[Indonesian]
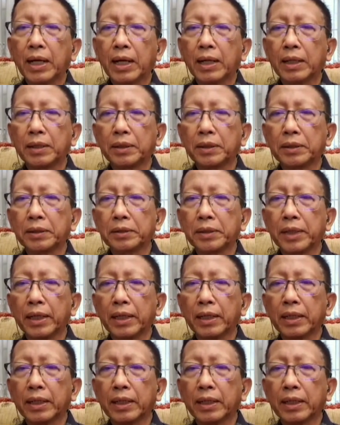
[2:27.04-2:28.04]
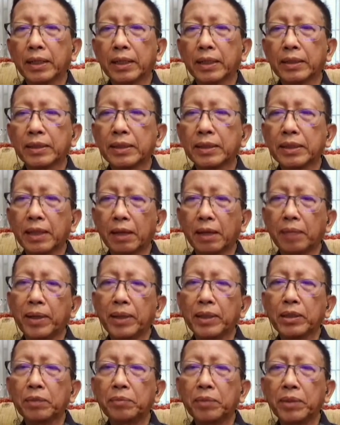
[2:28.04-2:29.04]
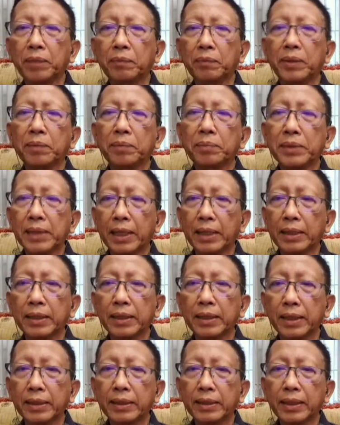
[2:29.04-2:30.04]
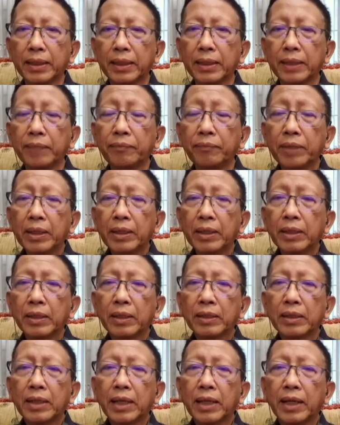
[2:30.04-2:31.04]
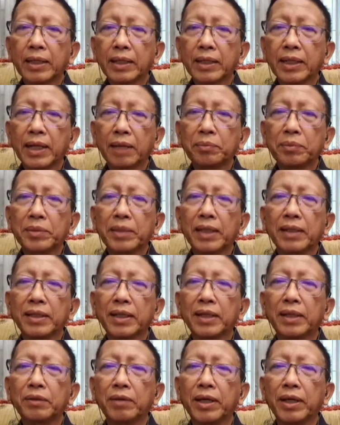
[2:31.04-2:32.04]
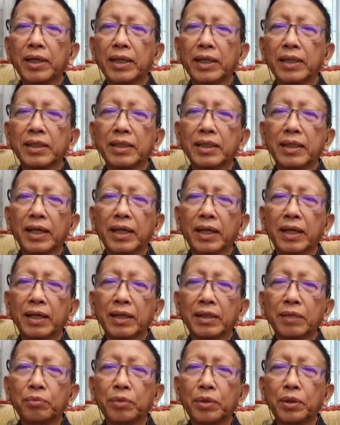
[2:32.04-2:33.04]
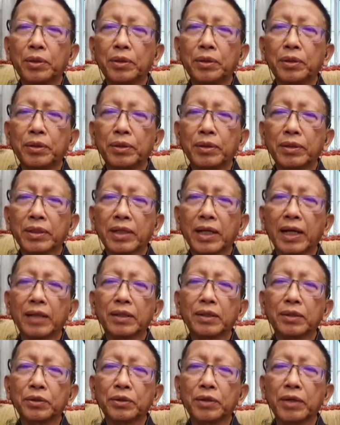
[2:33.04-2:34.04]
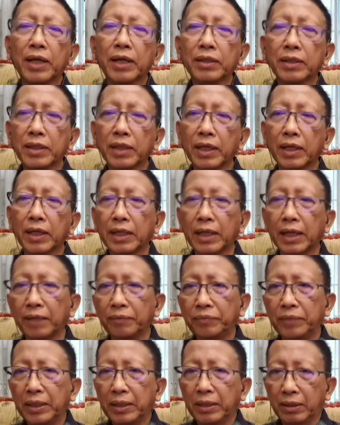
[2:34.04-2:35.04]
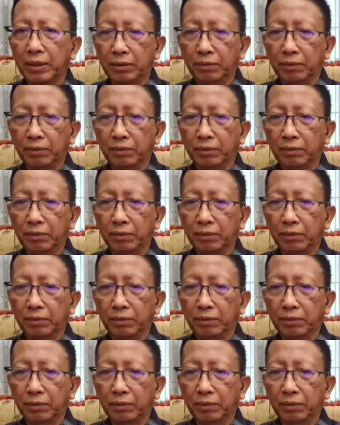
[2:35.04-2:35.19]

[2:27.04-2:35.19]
kalau uh, secapa itu mirip-mirip pesantren, jadi yeah. jangan kira pesantren itu hanya isinya 10, 100 orang, ternyata